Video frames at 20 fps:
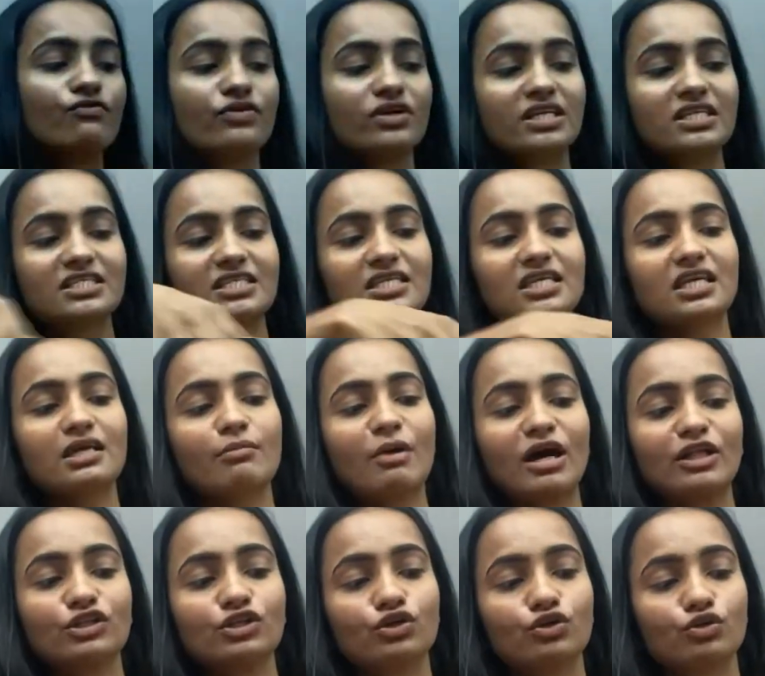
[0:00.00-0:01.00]
फिनिशिंग की
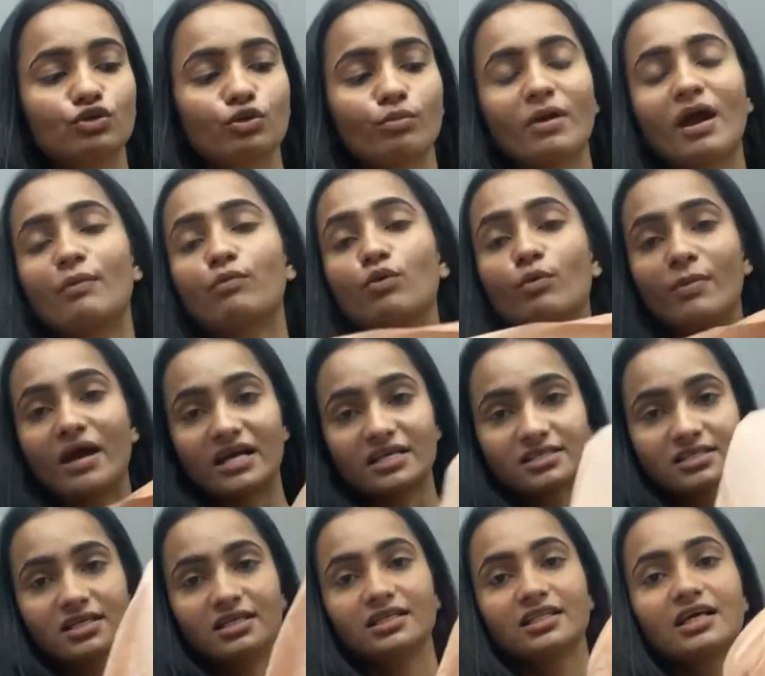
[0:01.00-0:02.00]
बात करूँ तो मैं आपको
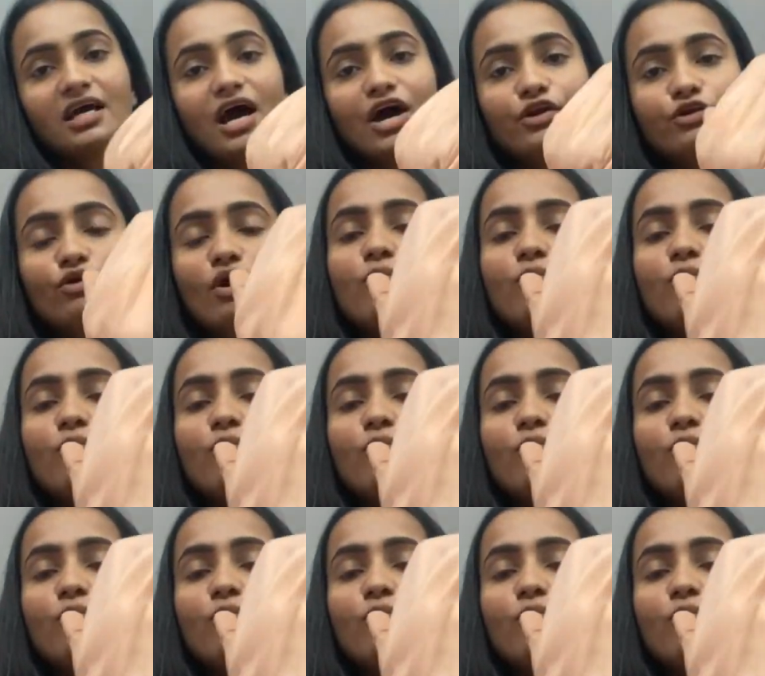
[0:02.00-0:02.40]
बैक साइड दिखा रही हूँ